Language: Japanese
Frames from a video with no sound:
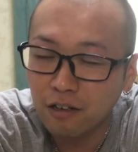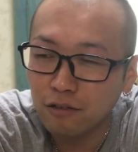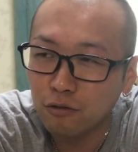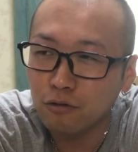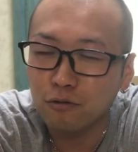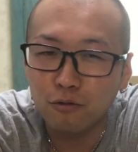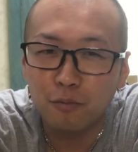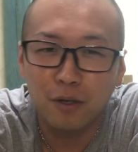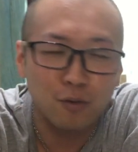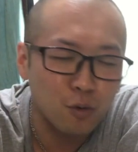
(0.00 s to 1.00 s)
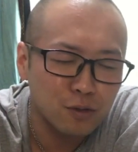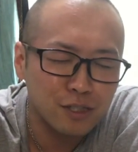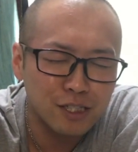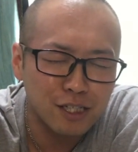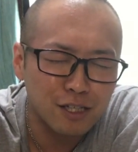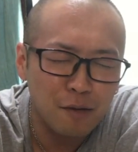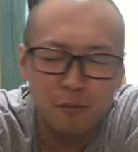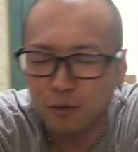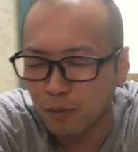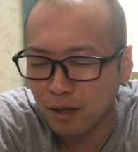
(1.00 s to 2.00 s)
かというと、まあ、どっちで
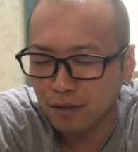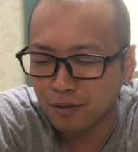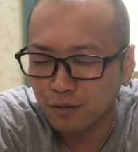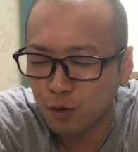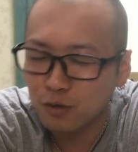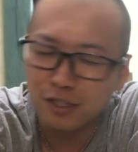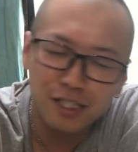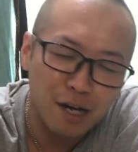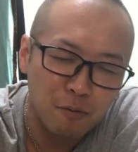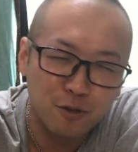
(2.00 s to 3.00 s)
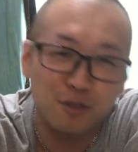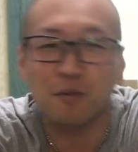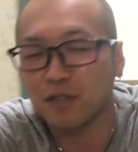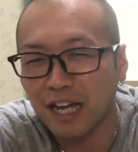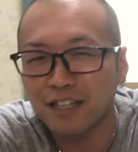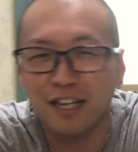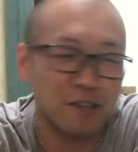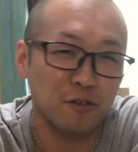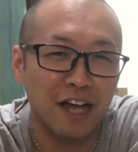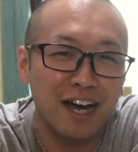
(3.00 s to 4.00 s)
も、まあ、どっちかもクソもないねん
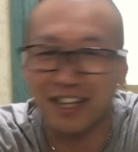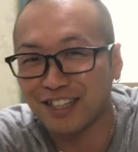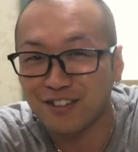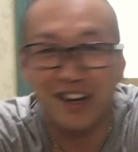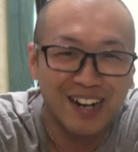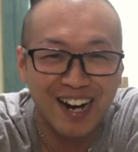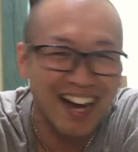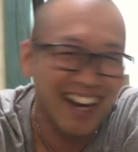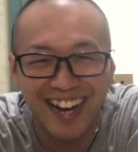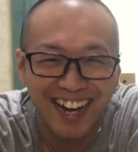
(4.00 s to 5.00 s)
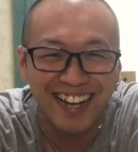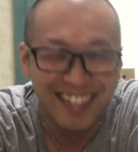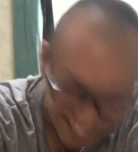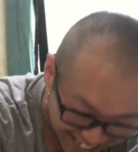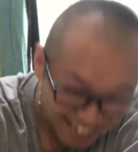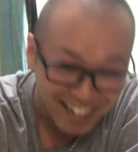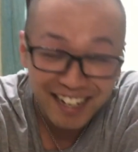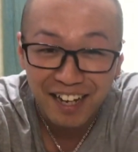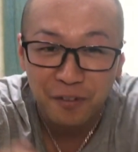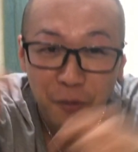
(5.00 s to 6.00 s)
けどな、ハゲてるから。
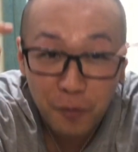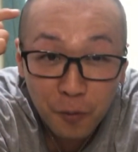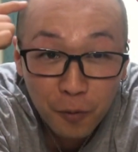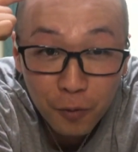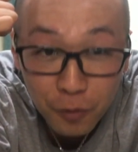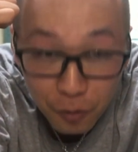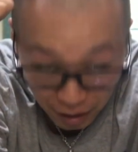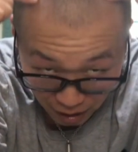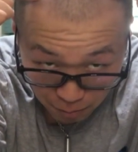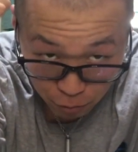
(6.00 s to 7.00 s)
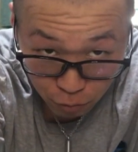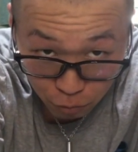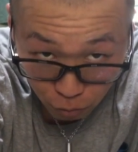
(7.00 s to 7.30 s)
ここの M の